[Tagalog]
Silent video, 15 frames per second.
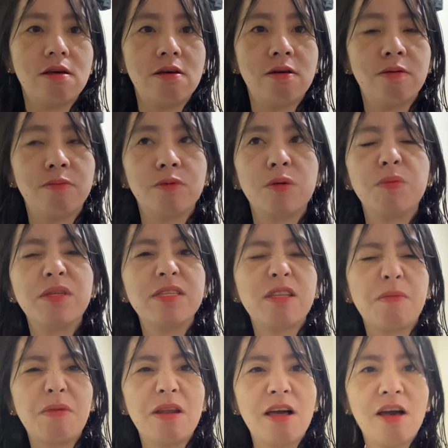um, musta
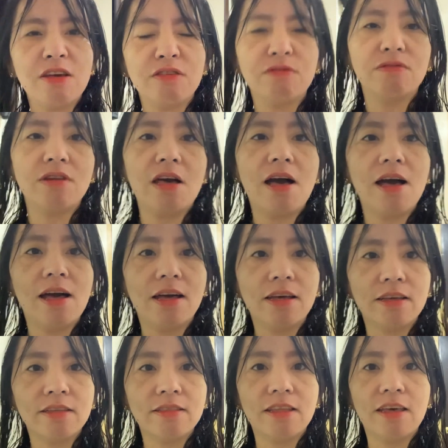pala kayong lahat?
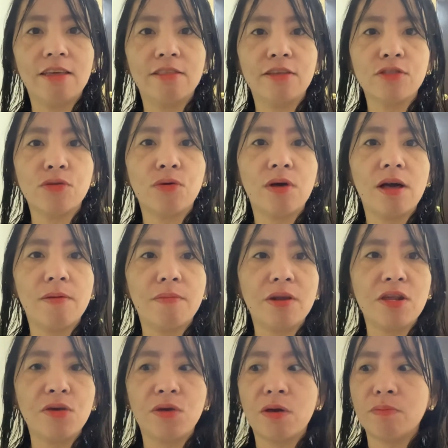And ito nga
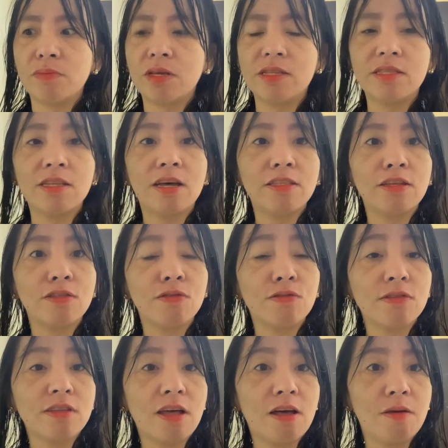pala yung update natin
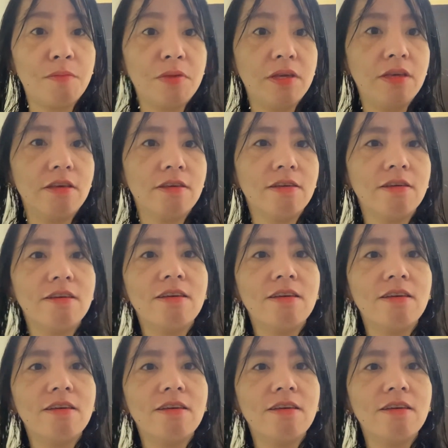sa aming